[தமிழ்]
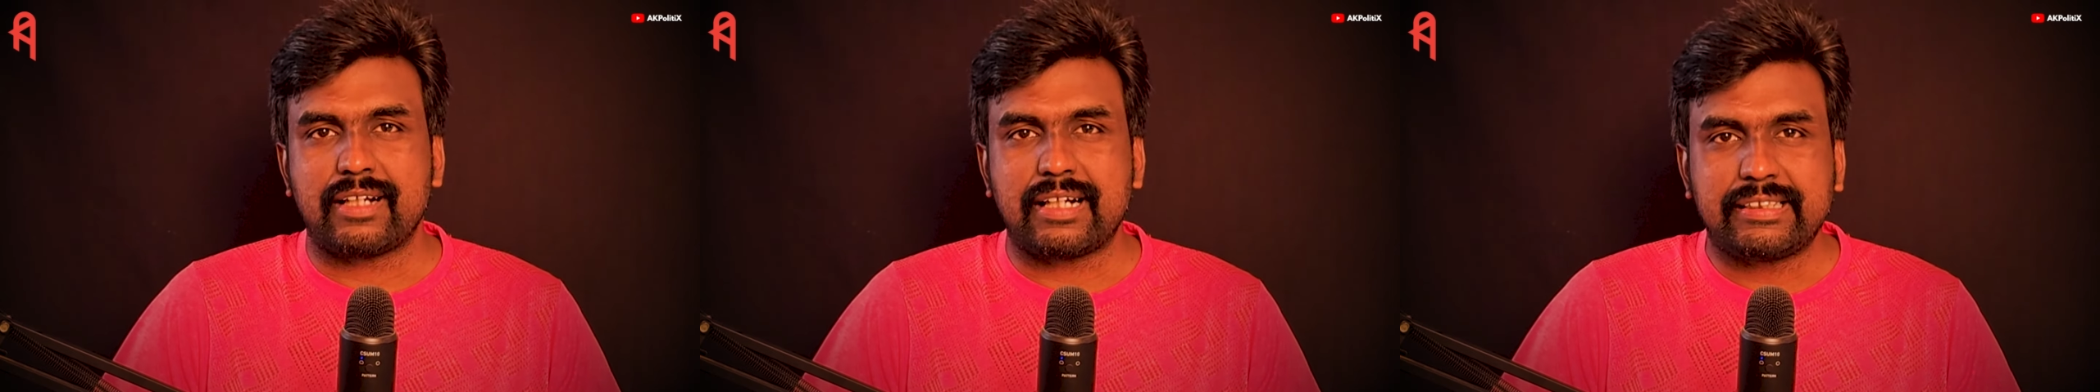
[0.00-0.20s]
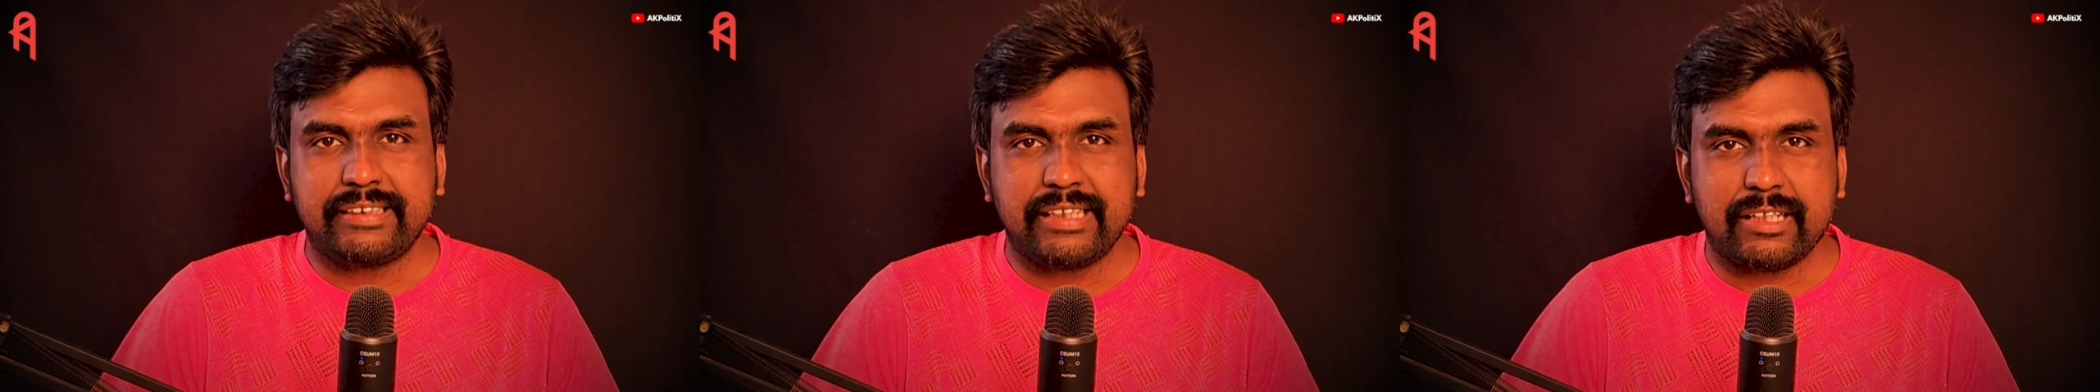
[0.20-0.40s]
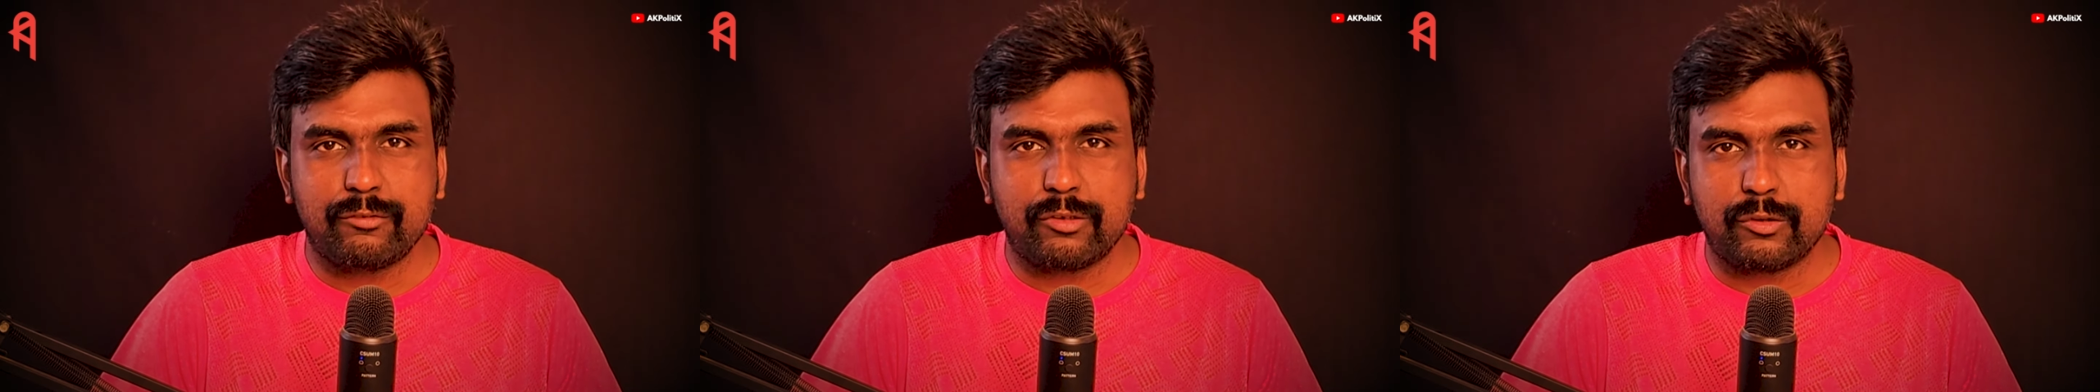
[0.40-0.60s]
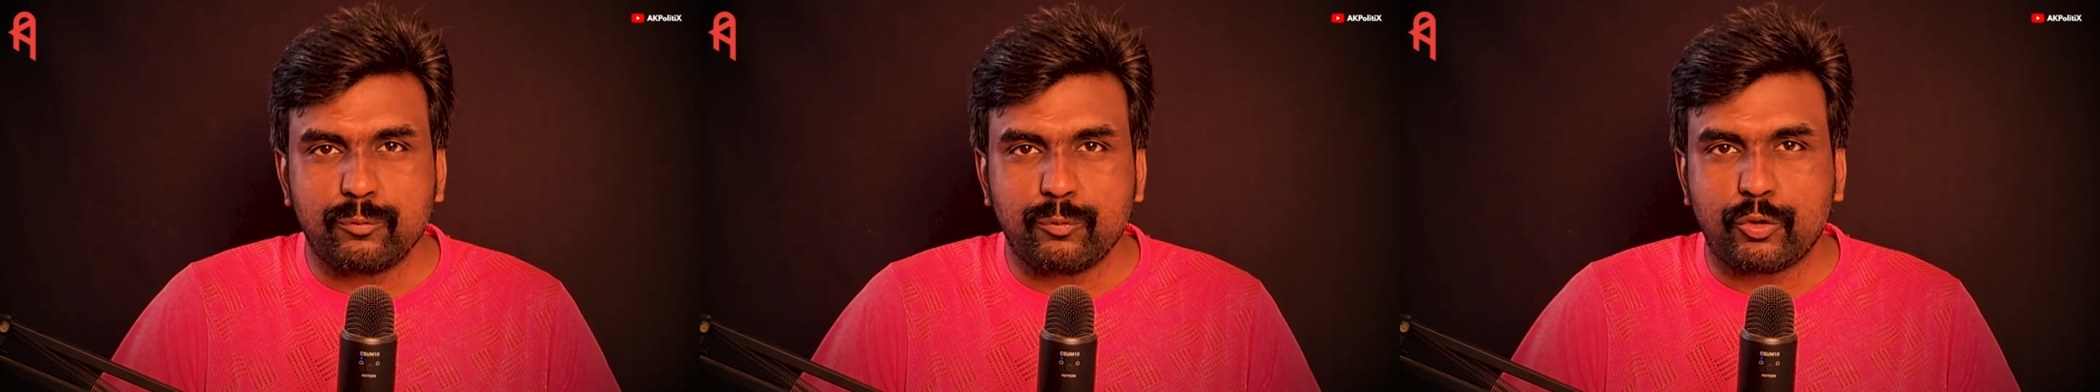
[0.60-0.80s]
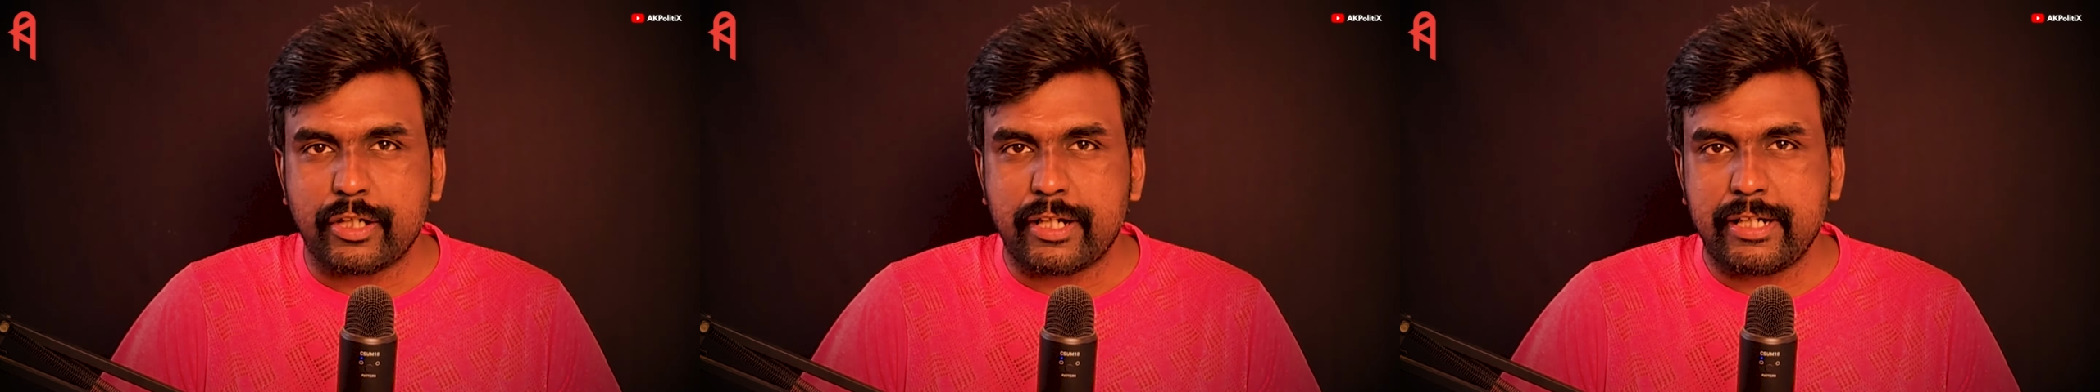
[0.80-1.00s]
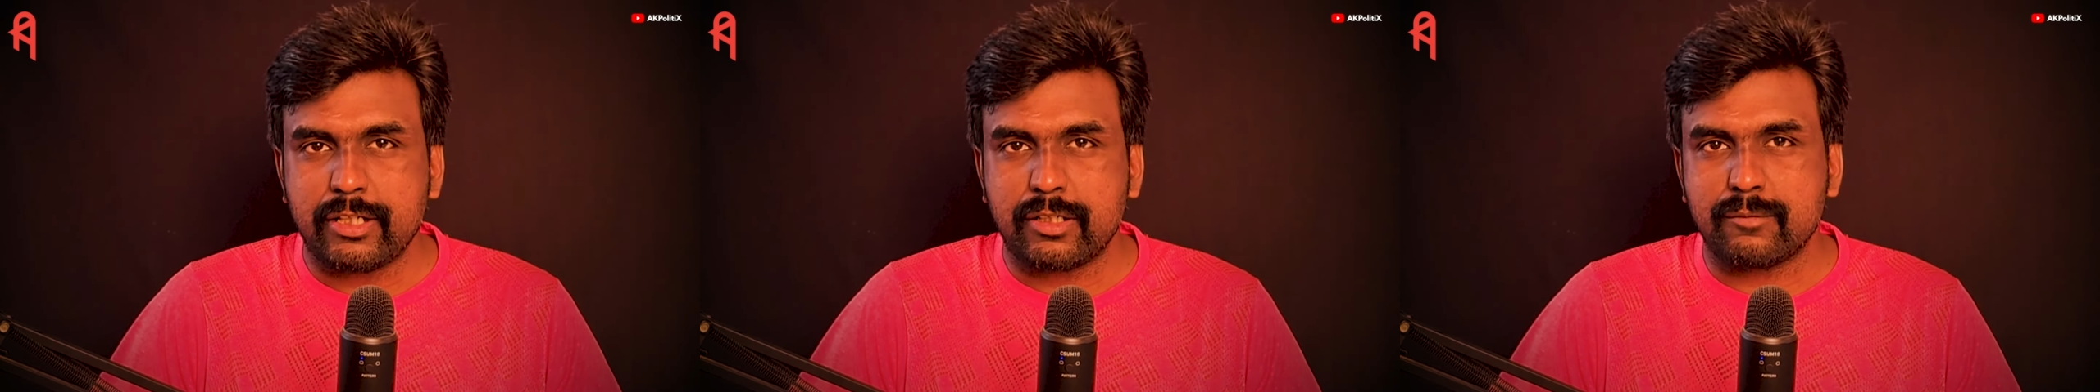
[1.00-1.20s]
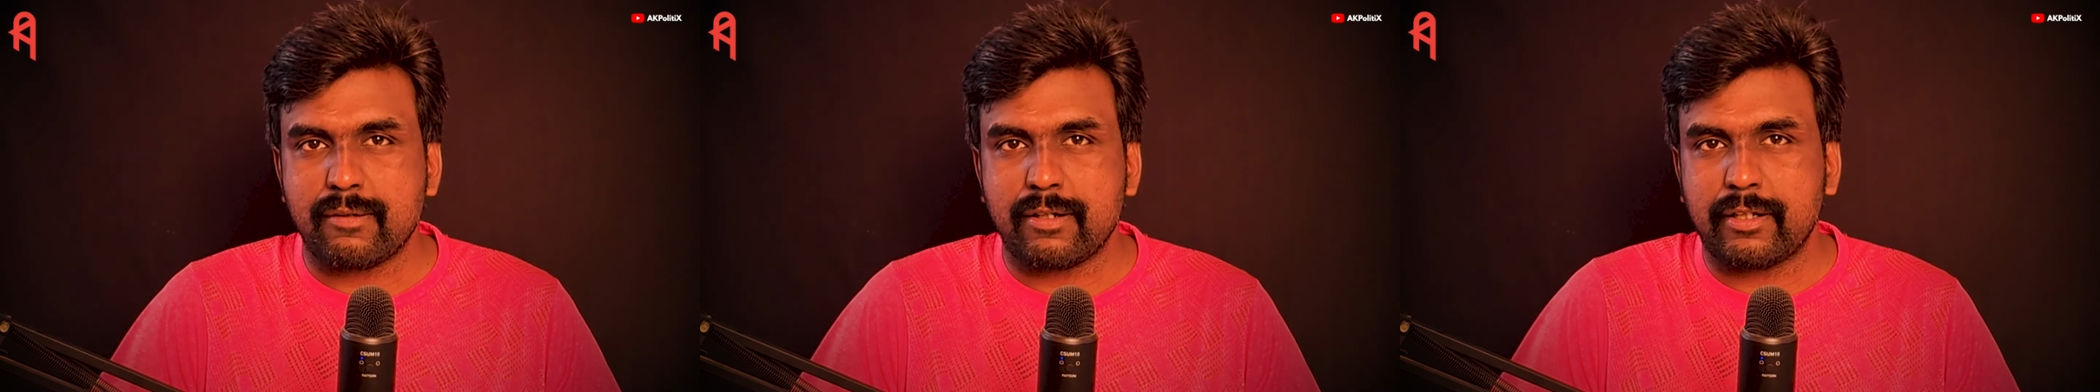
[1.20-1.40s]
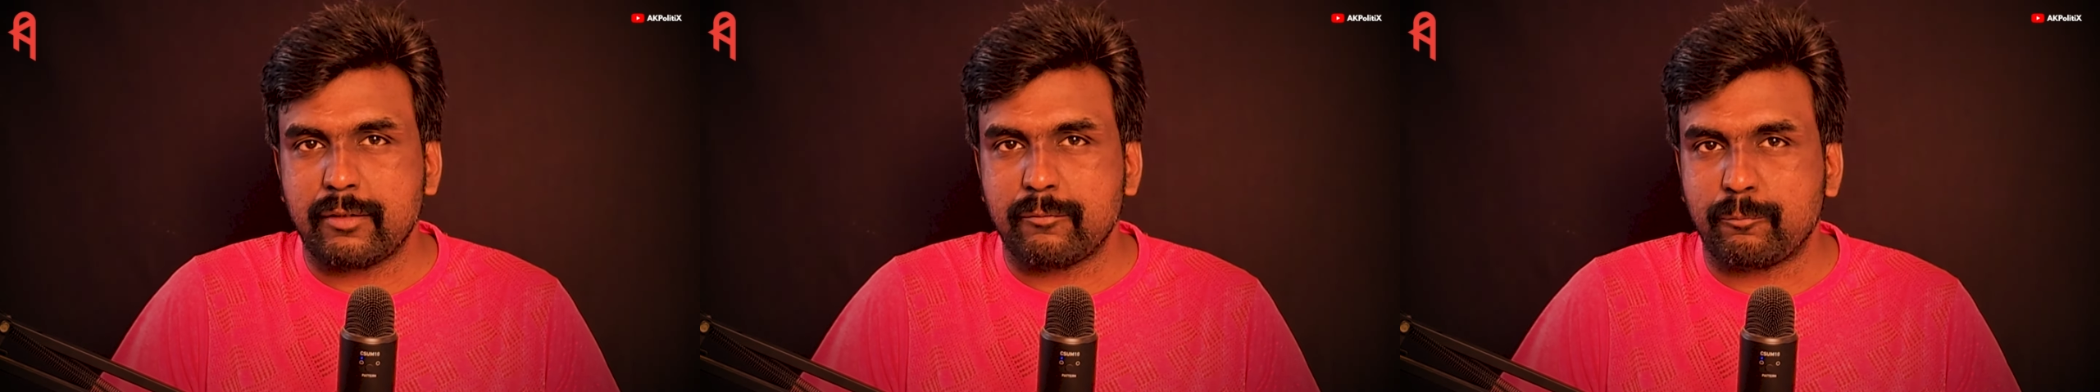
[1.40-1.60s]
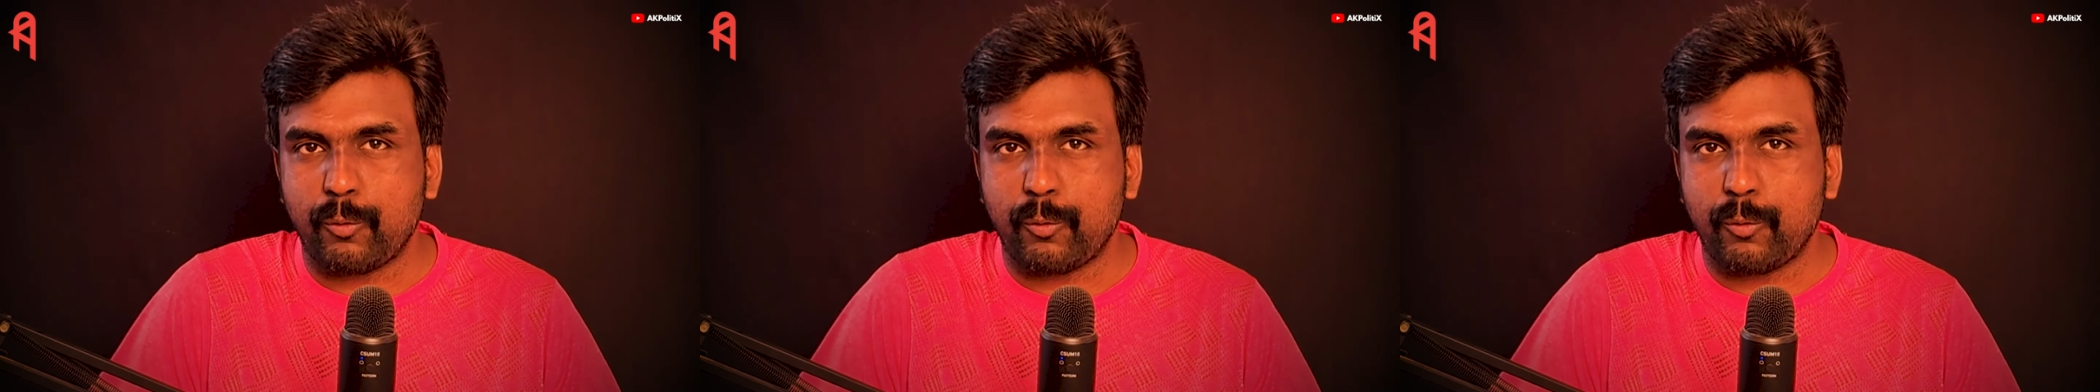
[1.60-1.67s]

ரஷ்யாவுக்கும் உக்ரைனுக்குமான